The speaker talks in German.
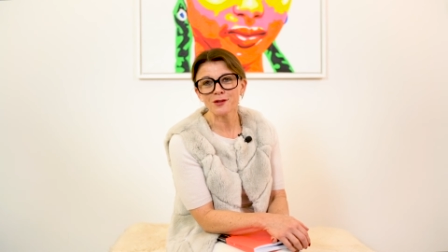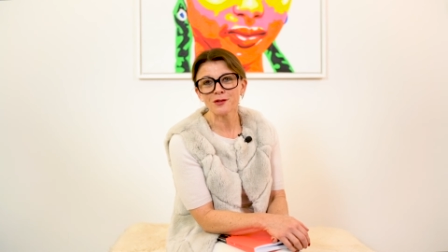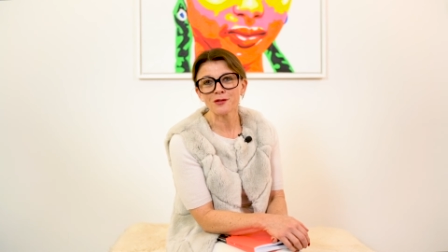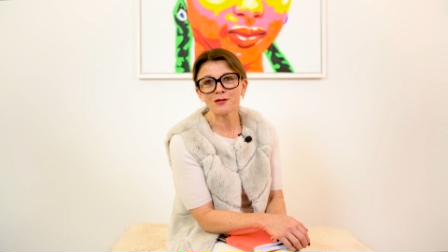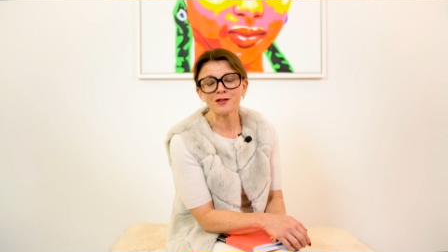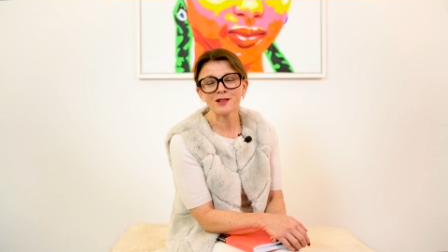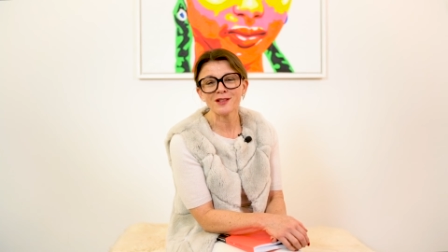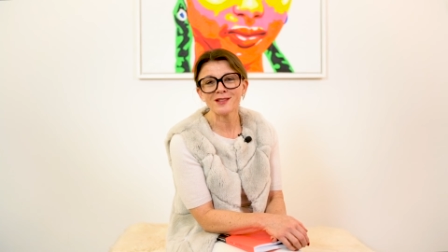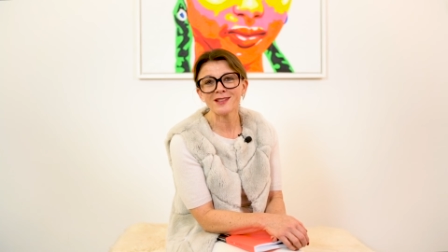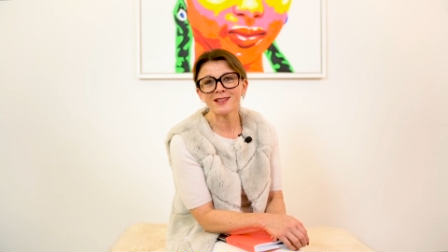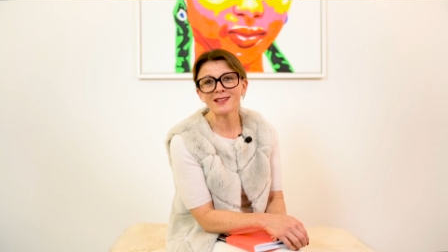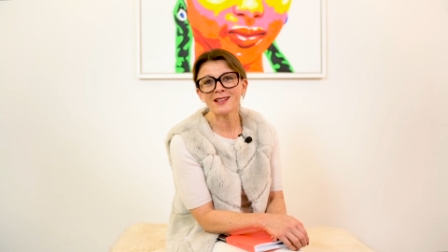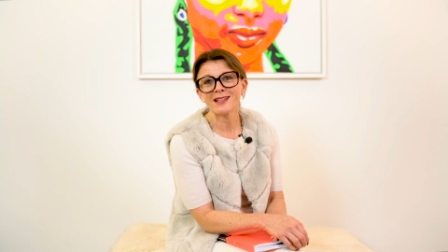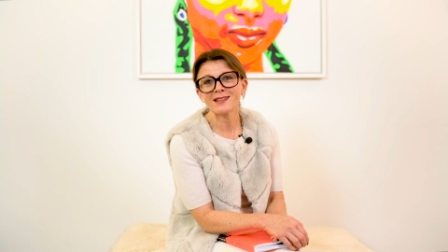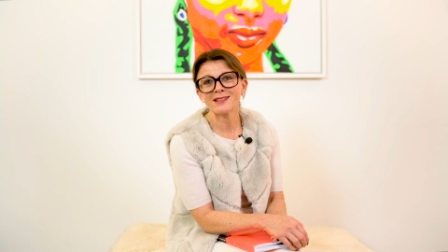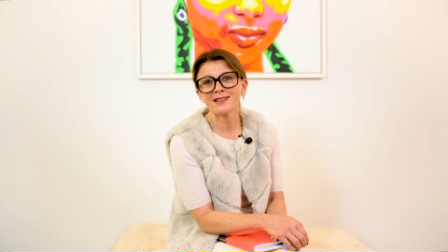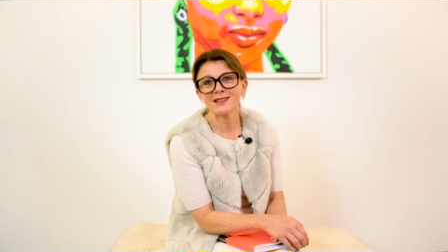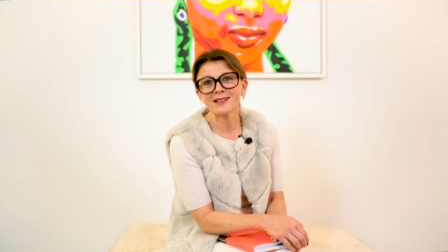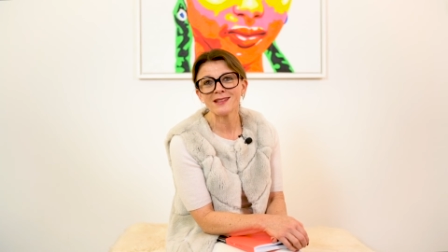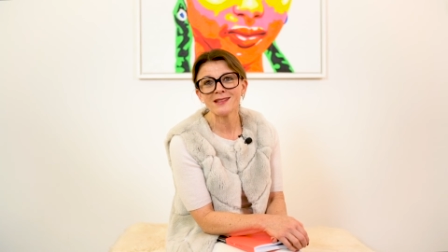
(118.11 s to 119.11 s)

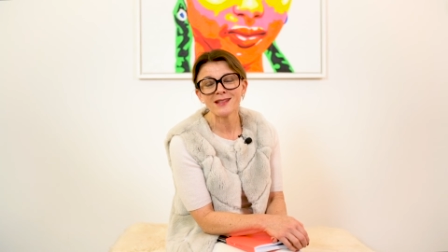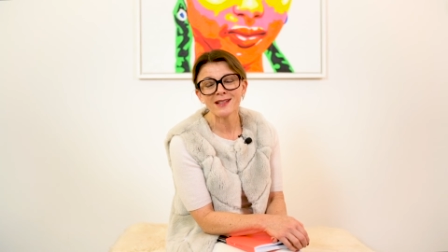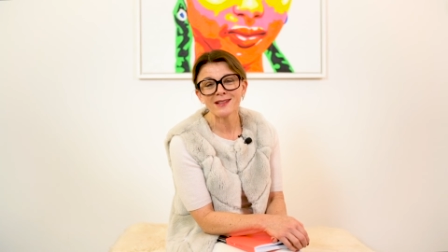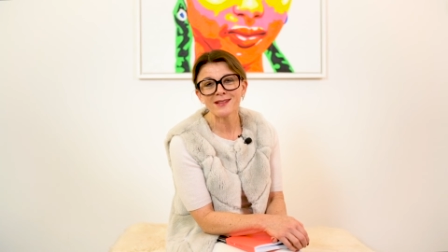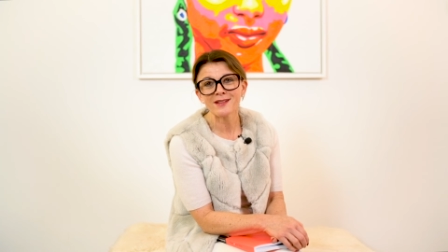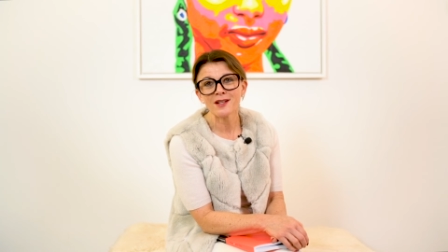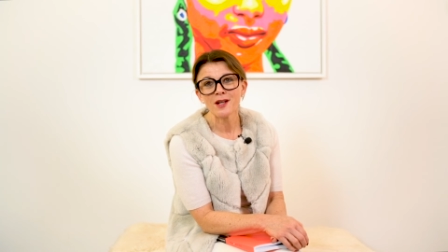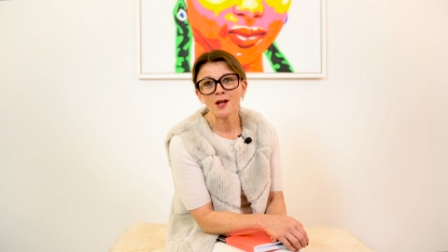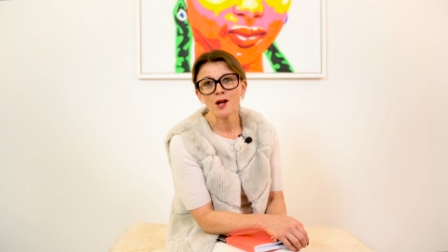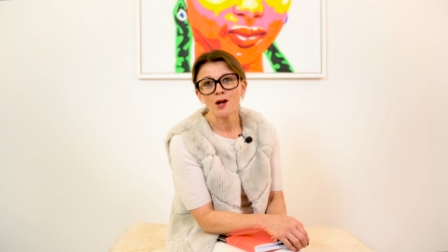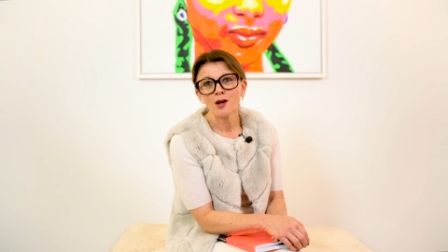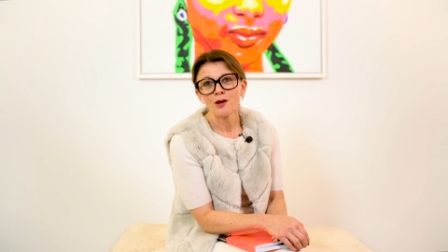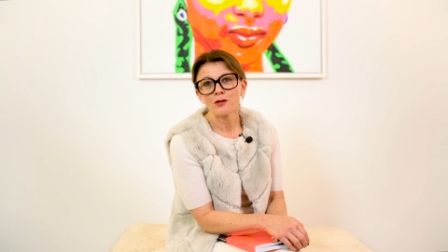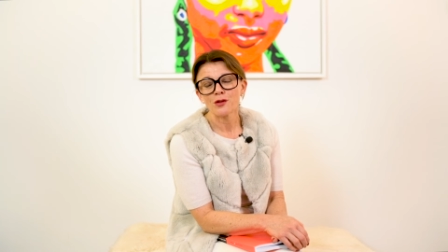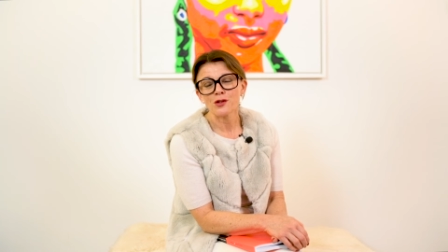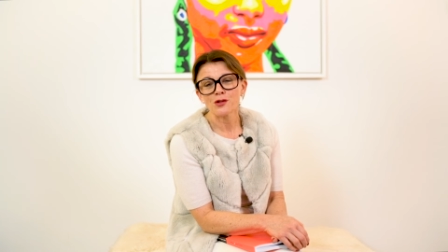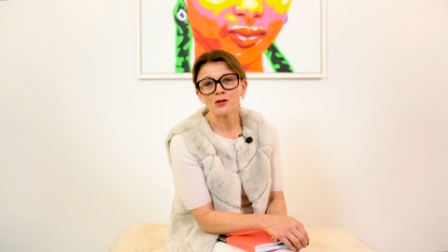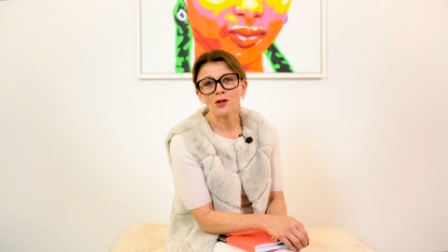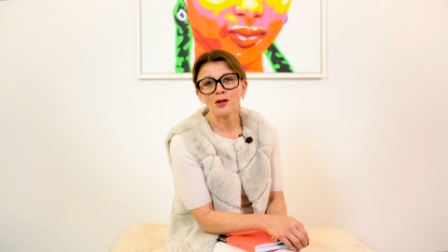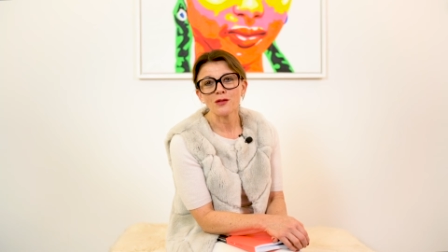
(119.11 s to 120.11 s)
Sophisticated Index
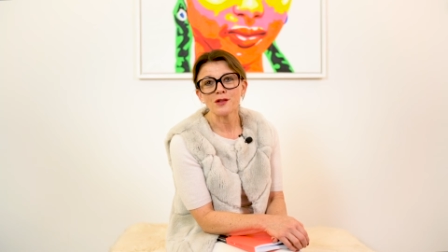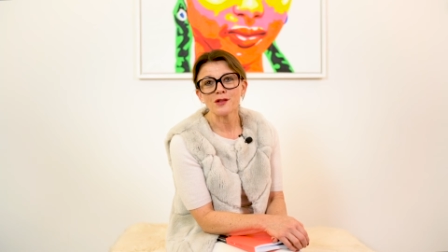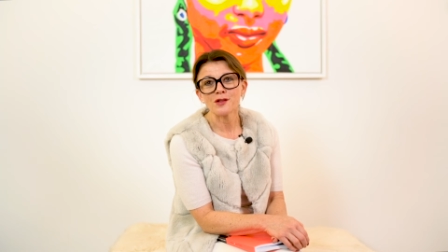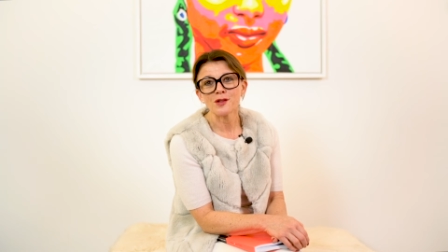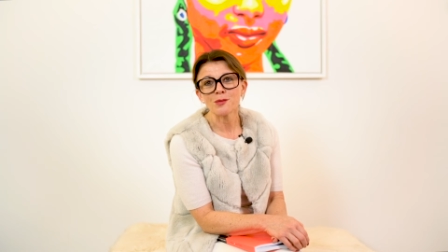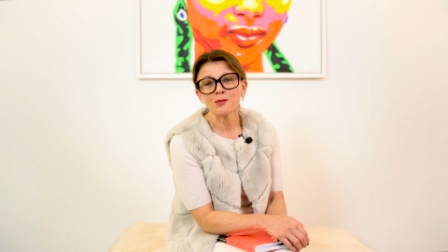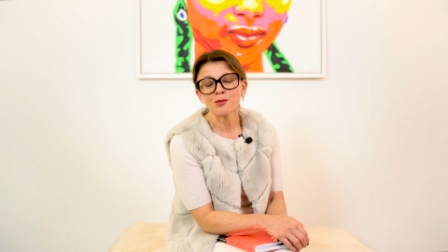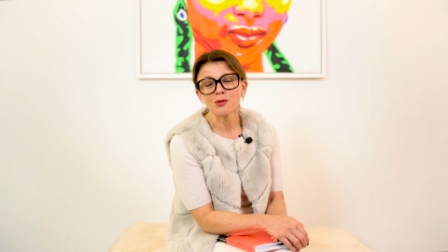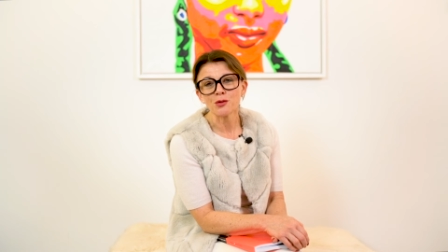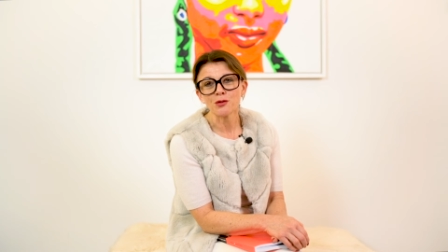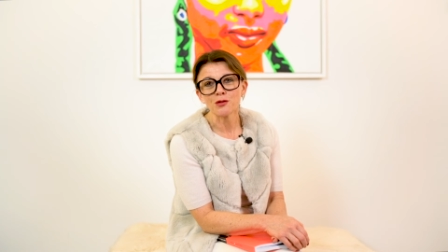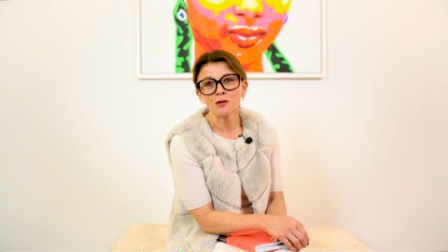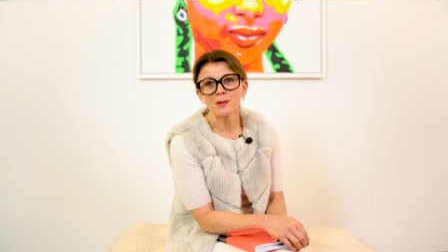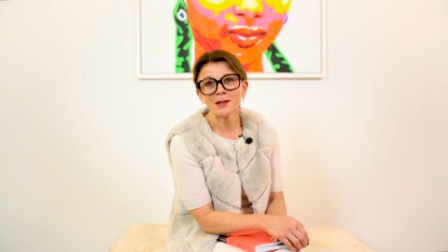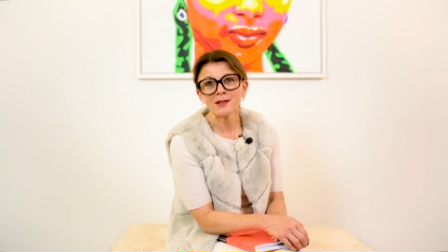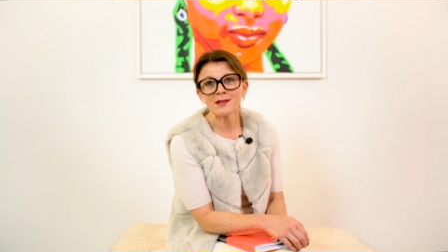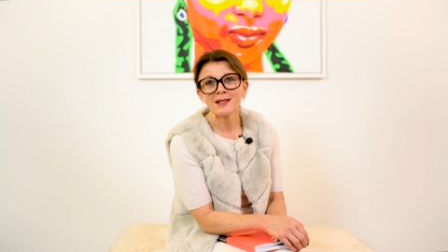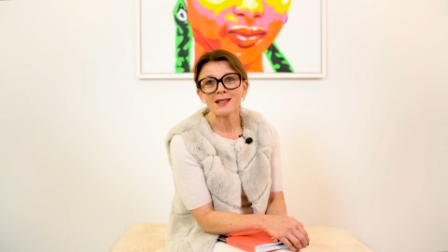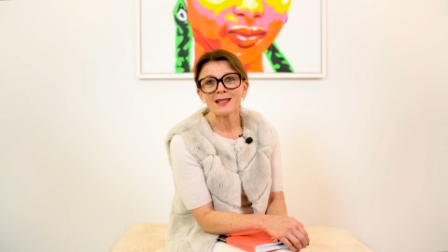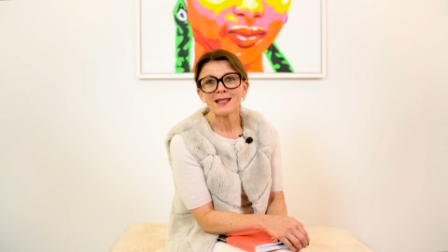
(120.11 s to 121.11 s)
for Service
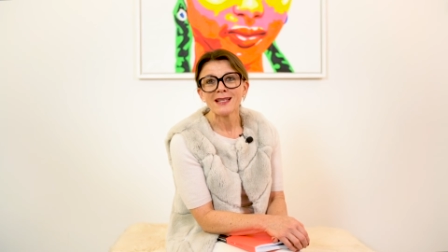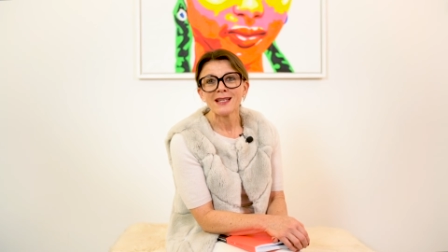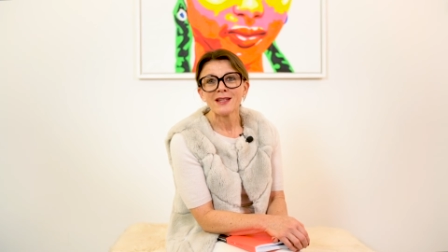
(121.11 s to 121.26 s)
Improvement,